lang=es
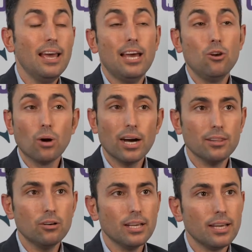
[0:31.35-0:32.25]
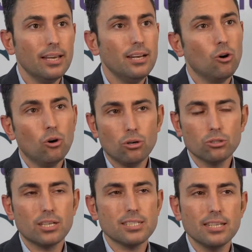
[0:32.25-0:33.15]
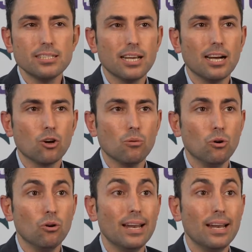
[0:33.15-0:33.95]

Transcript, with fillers: el lugar de origen o otra estadística como